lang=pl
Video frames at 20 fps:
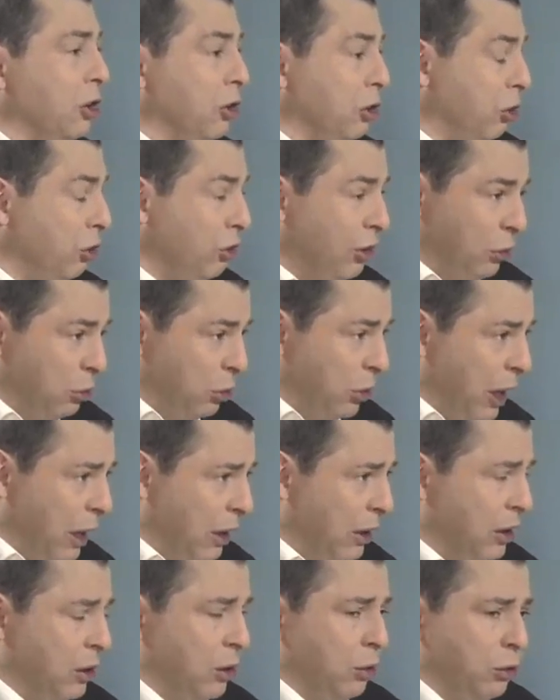I to jest
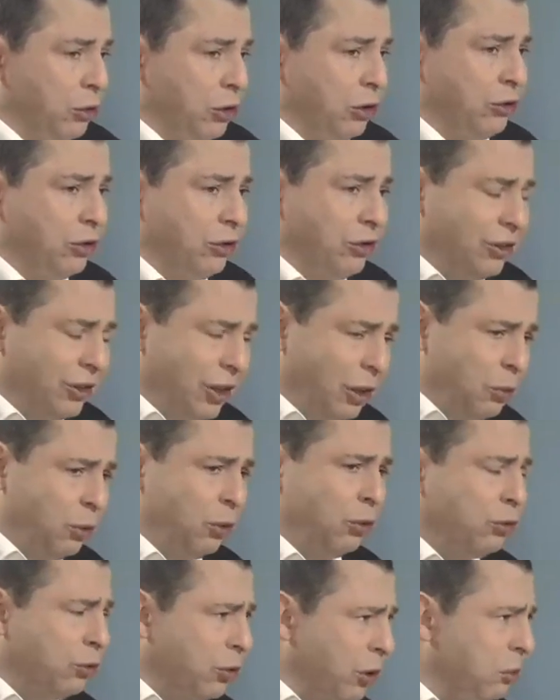naturalne. No, ludzie się
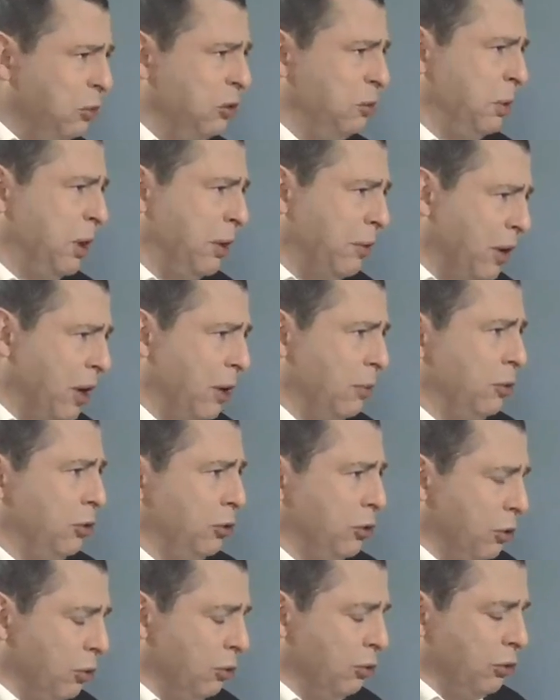zajmują swoimi
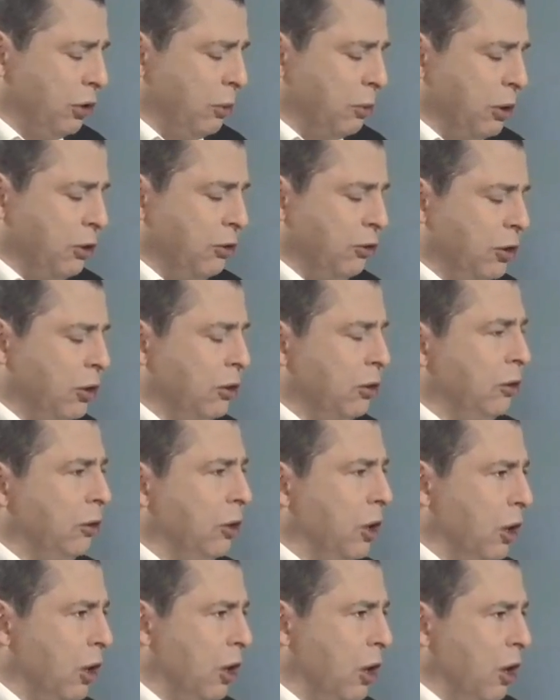sprawami, są
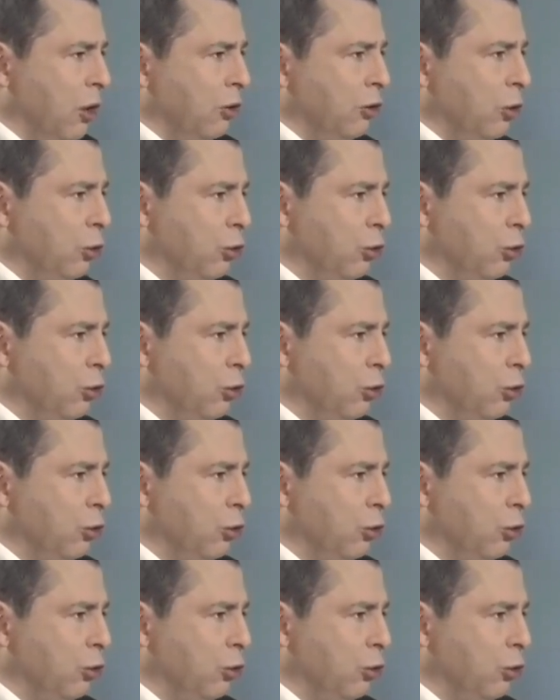zapędzeni, mhm.